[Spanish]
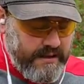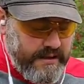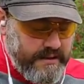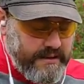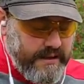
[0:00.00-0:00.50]

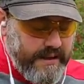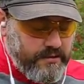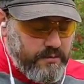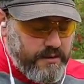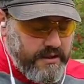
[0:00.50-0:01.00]
en este
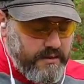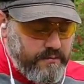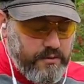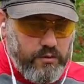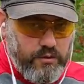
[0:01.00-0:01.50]
caso, por
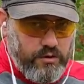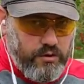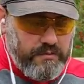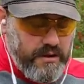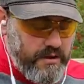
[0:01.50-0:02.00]
ejemplo, de unos
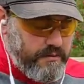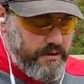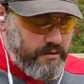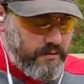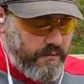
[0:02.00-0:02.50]
2
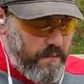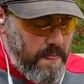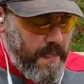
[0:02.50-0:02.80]
milímetros,